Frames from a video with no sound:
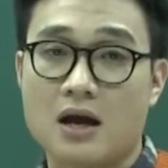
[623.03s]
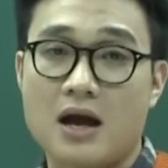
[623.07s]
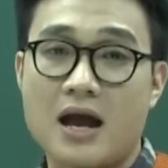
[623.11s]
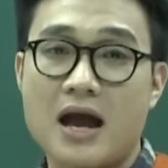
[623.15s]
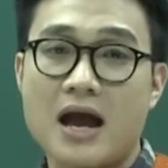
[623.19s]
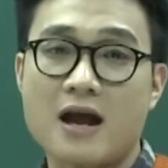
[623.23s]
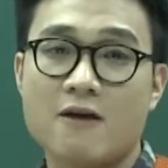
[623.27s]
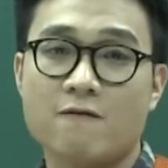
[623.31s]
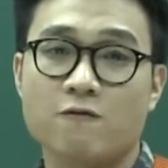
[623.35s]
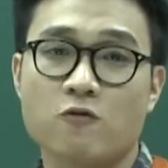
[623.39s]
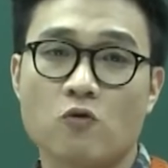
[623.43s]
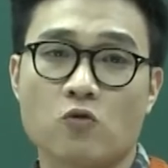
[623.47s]

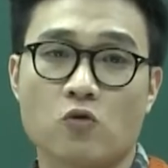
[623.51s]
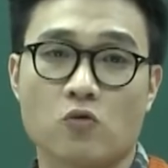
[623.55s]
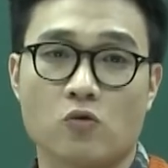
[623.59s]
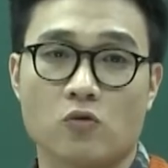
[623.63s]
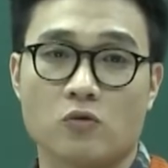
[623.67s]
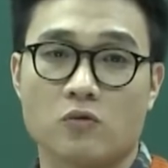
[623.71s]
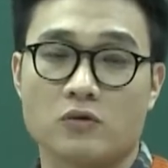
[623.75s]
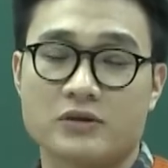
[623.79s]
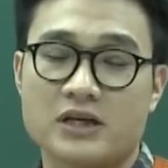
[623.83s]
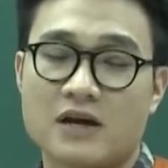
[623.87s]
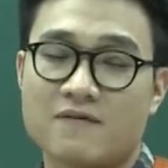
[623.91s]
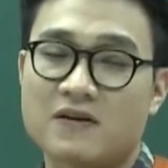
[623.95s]
A Phủ,
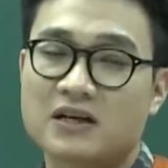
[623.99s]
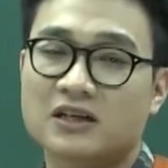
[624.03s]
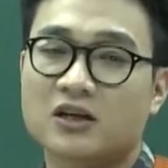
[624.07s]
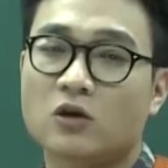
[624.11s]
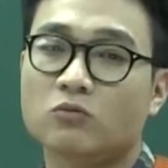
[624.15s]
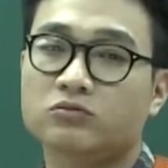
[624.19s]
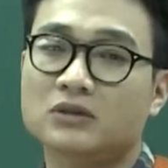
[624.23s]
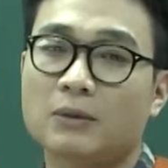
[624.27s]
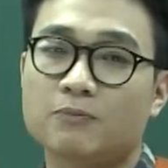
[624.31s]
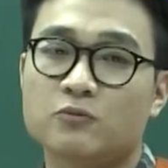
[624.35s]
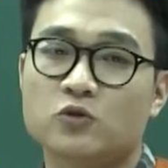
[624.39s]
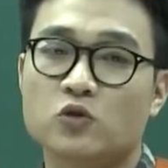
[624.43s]
nhà văn
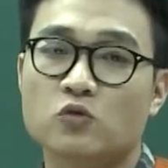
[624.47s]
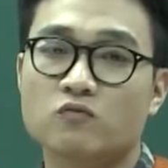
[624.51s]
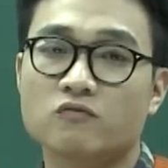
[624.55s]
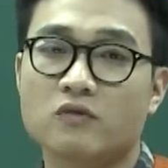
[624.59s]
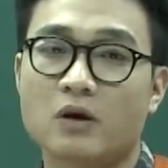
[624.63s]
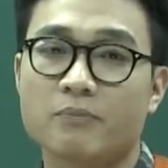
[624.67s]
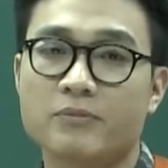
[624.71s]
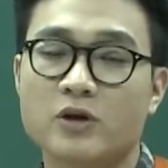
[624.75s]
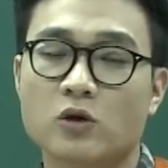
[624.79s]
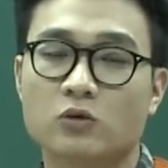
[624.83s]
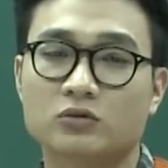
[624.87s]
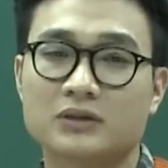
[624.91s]
không tập trung
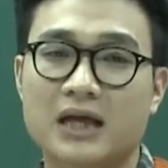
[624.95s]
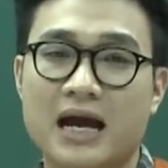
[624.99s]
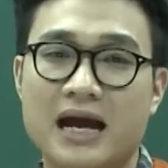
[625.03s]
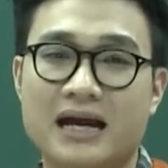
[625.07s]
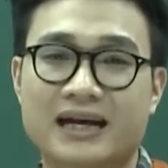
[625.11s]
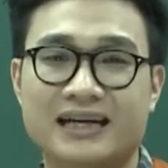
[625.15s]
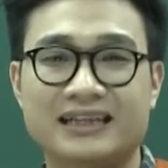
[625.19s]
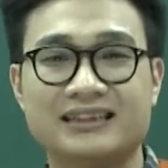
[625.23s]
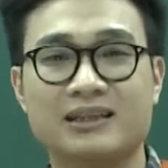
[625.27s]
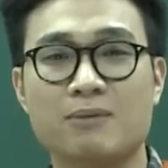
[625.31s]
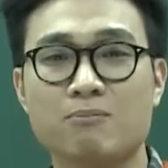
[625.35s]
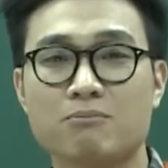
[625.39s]
vào miêu
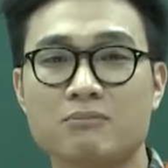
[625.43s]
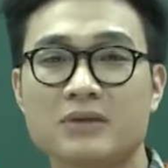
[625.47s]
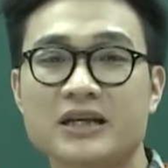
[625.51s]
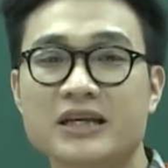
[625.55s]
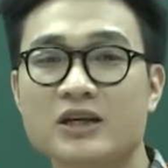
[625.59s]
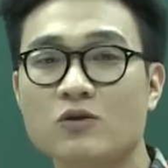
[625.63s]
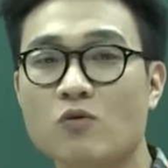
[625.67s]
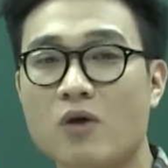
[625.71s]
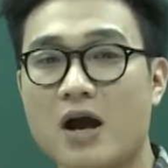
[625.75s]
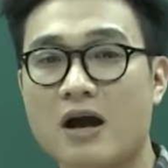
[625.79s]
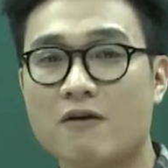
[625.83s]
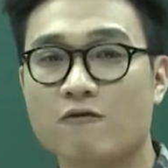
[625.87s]
tả cái tâm
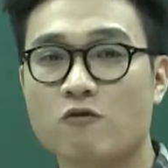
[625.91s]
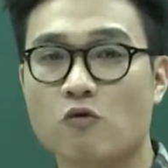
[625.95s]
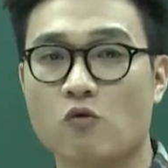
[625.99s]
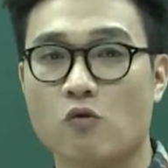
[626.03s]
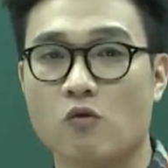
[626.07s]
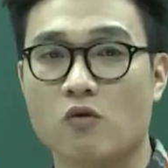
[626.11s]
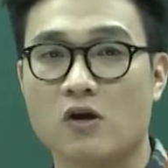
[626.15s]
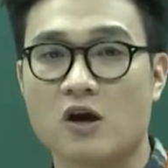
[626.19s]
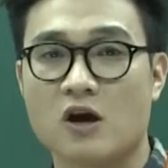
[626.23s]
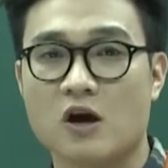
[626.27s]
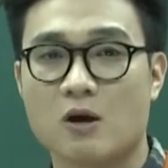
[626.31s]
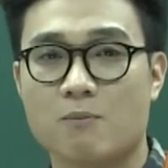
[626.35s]
lý của A Phủ
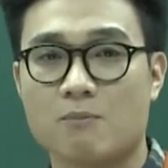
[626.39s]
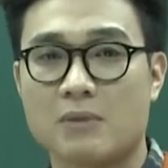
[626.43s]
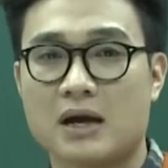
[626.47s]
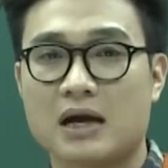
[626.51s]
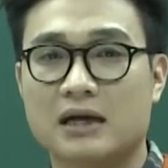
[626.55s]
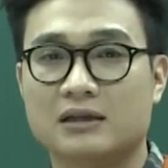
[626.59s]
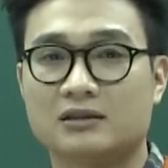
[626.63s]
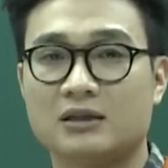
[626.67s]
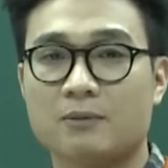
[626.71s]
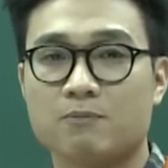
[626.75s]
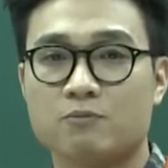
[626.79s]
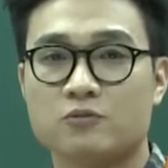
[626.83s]

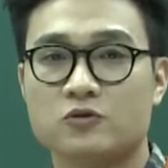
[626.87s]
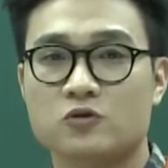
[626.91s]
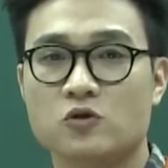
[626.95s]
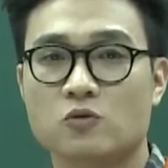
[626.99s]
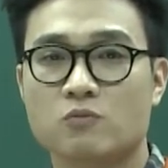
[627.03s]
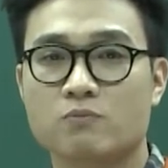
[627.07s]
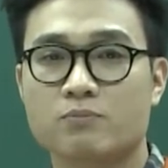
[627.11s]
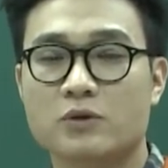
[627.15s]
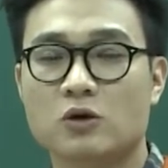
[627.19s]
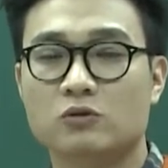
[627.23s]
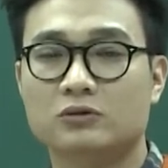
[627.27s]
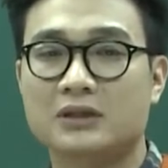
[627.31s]
mà tập
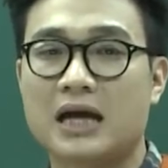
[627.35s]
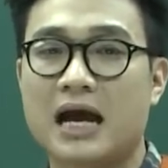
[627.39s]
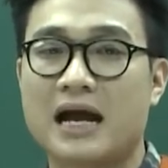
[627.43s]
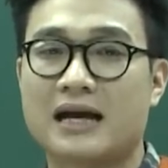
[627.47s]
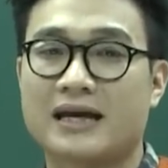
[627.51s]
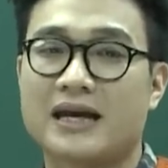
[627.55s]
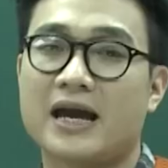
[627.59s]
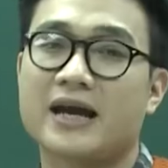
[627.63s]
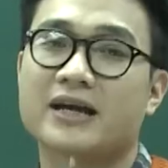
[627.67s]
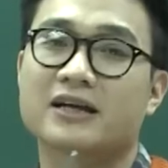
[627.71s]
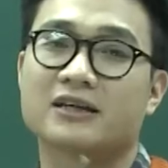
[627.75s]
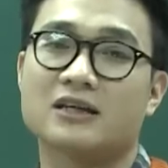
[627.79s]
trung miêu tả
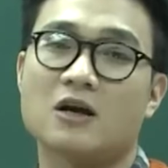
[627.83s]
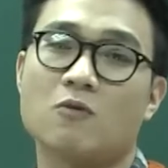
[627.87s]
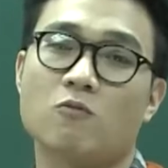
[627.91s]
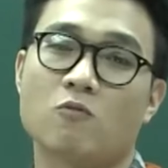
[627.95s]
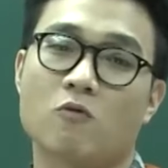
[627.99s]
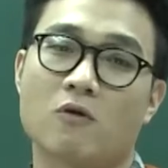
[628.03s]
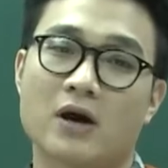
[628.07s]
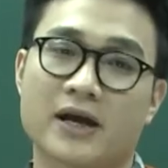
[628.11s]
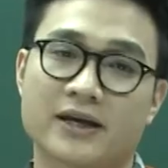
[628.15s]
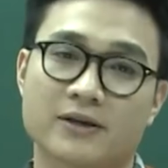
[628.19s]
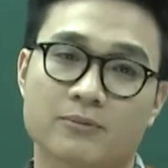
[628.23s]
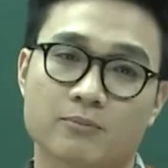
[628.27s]
cái hành động
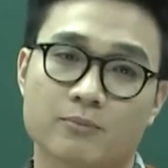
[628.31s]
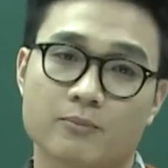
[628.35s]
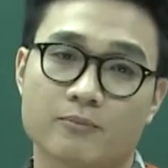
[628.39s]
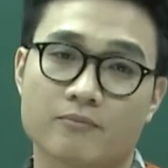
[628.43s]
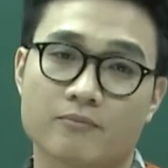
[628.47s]
của anh.